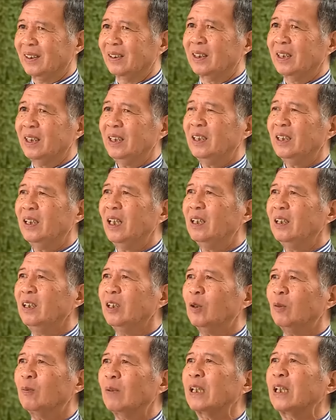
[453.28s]
từ khi
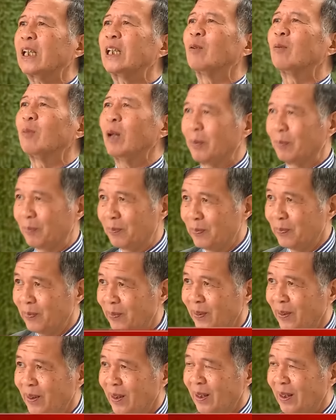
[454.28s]
đất nước chúng ta thành độc lập
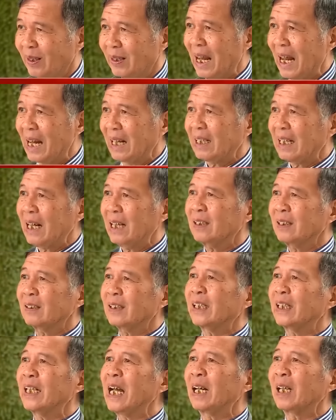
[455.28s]
đảng ta
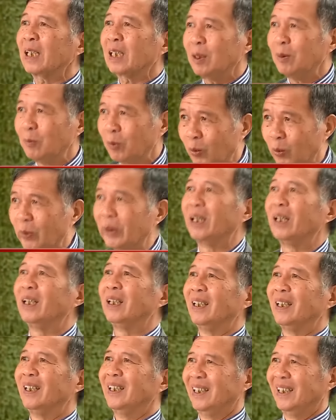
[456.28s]
trở thành đảng cầm
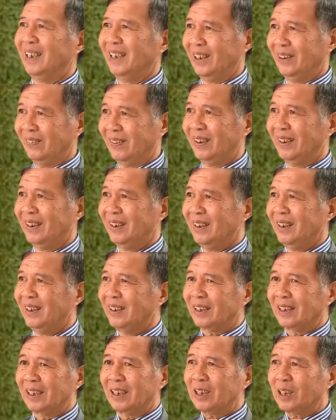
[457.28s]
quyền đúng không
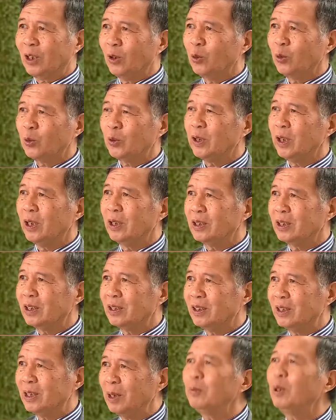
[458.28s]
thì cái câu chuyện
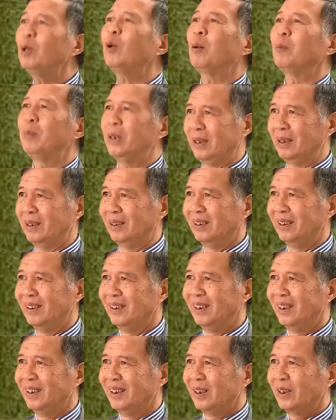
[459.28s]
diễn biến hòa bình
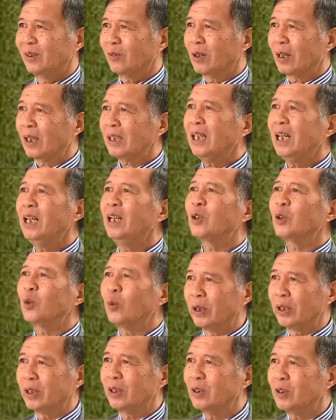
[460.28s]
của các thế
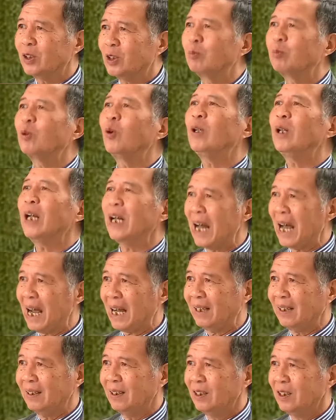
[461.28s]
lực thù địch đã chống đối lại
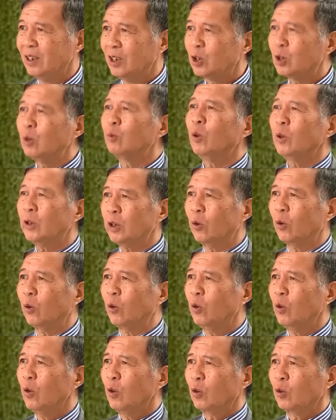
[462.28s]
đảng chống đối chế
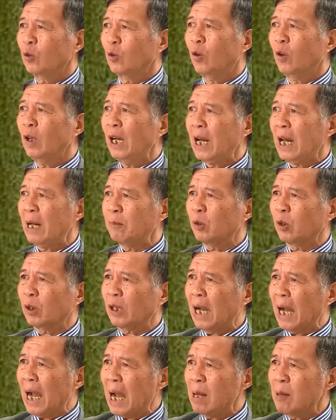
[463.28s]
độ nó là
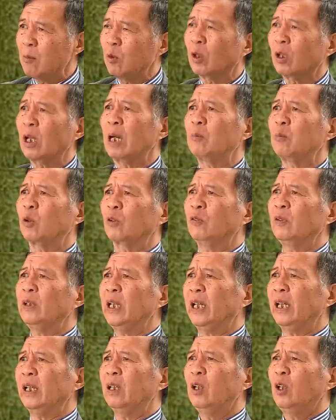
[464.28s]
một cả một là một
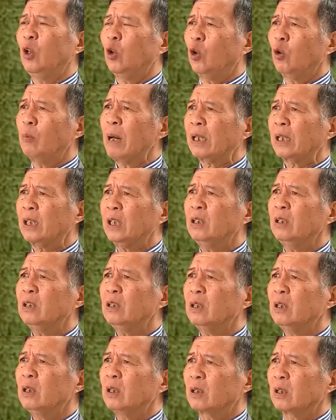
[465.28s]
vấn đề nó mang tính
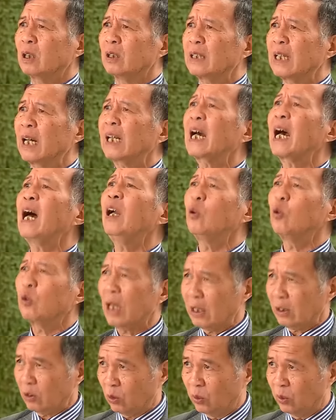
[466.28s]
thời gian khá
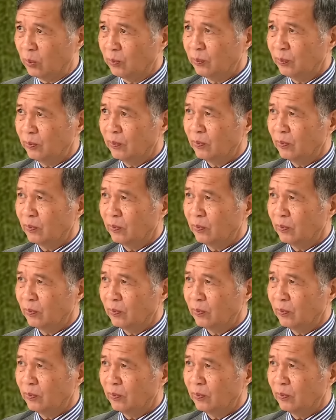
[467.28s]
lâu dài rồi